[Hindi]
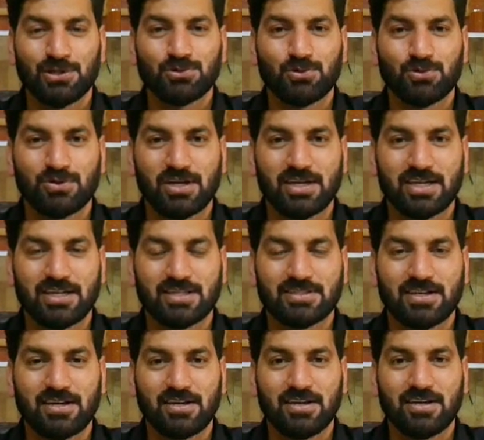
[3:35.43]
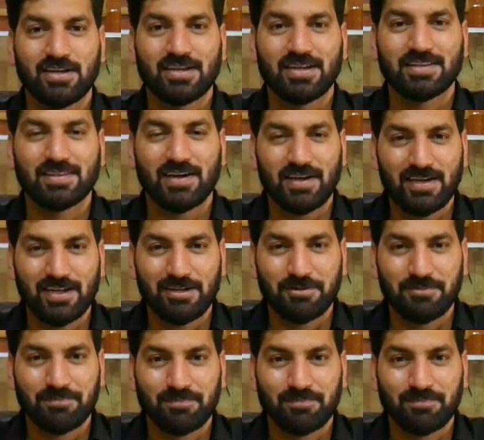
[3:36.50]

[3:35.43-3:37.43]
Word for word: तो उनका कहना था कि ताहिर